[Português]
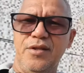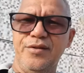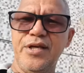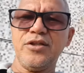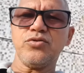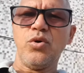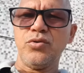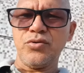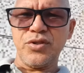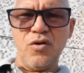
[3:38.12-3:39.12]
Nem
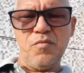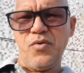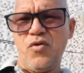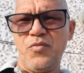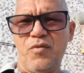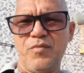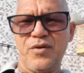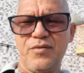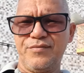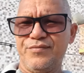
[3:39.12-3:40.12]
todos dão bom, meu
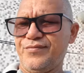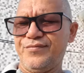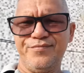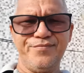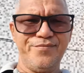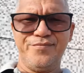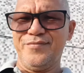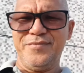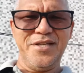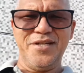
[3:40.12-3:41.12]
amigo.
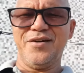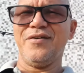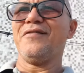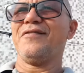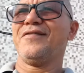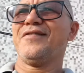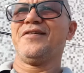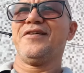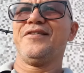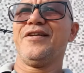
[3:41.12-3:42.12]
Não,
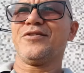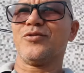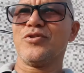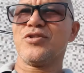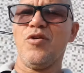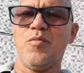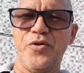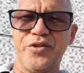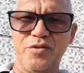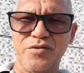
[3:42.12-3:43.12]
nem todos dão
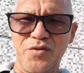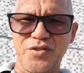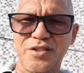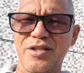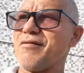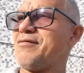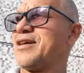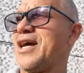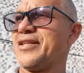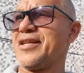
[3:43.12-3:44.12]
bom. Então, se você está com um
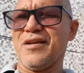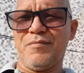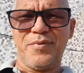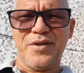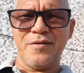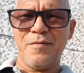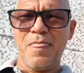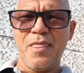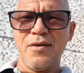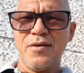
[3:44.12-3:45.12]
galo de Campina,
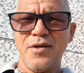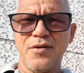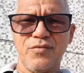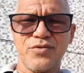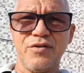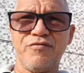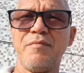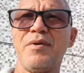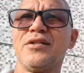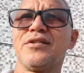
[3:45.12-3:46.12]
você vem
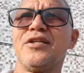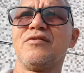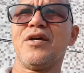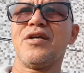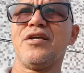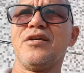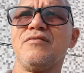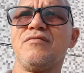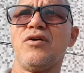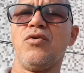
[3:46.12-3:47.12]
mantendo aí
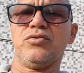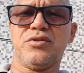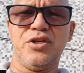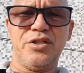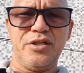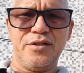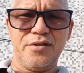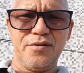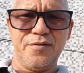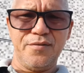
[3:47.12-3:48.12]
uma rotina
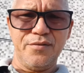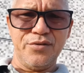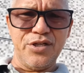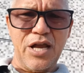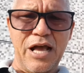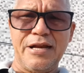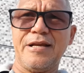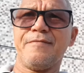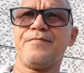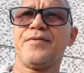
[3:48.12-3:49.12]
diária.